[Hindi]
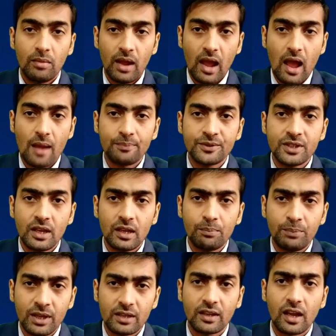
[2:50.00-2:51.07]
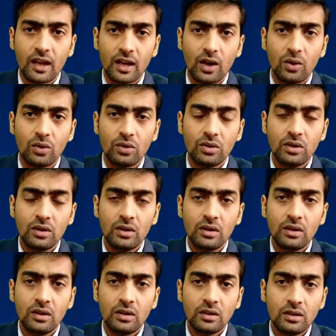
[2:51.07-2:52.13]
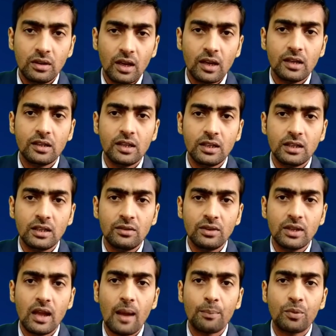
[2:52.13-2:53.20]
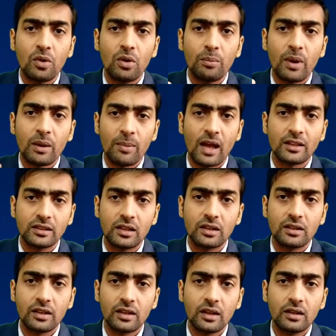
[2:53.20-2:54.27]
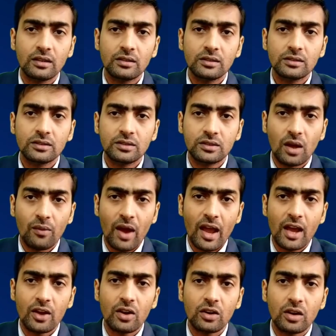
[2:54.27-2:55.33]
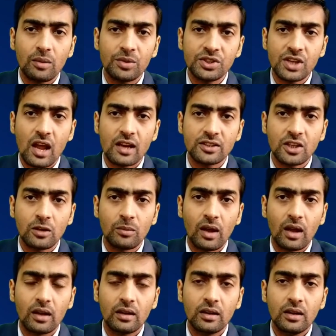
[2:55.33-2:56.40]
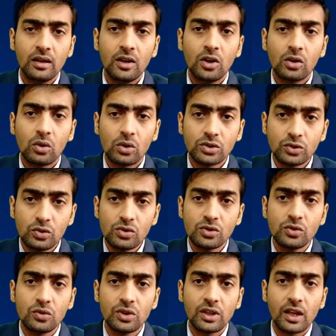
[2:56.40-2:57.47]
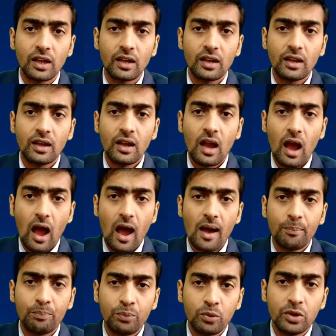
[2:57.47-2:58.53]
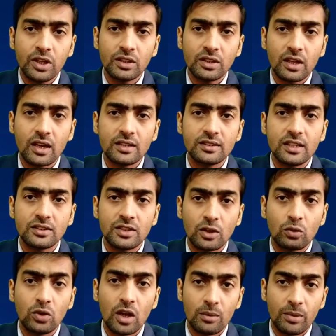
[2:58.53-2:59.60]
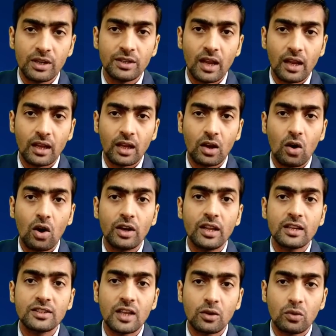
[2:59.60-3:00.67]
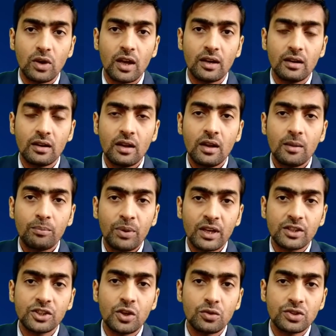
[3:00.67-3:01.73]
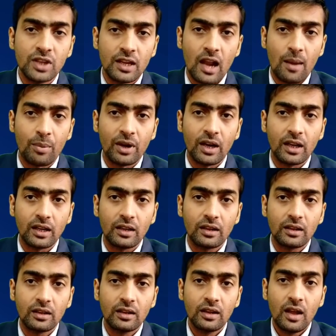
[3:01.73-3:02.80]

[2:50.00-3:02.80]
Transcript: मैं आपसे फिर कह रहा हूं ये एनडीटीवी आपको बर्बाद कर देगा दवायर और अभिशार शर्मा को सुन सुन के आप पूरी तरह से सेकुलर बन जाएंगे और ये सेकुलर फिर शिवसेना बनेगी